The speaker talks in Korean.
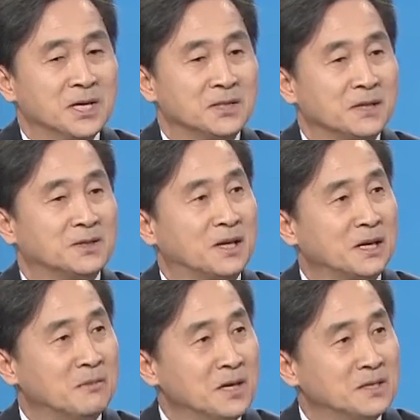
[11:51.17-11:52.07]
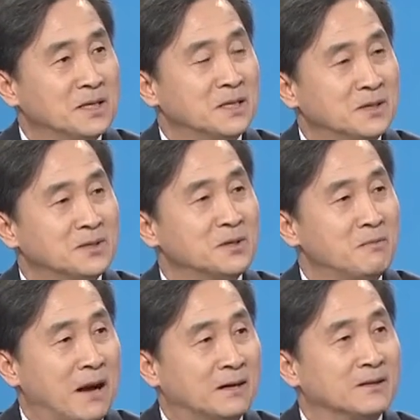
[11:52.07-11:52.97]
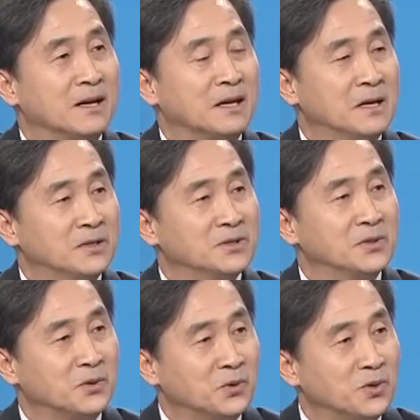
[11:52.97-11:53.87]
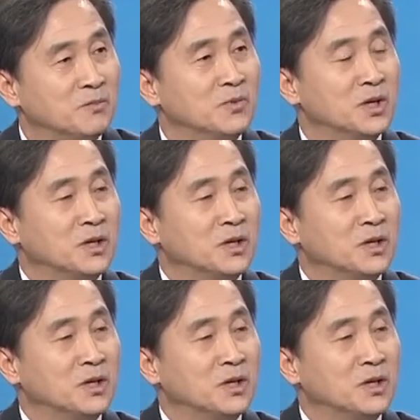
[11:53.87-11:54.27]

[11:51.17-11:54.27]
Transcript: 자, 그 다음에 이제 이것을 막거나 예를 들어서 교류협력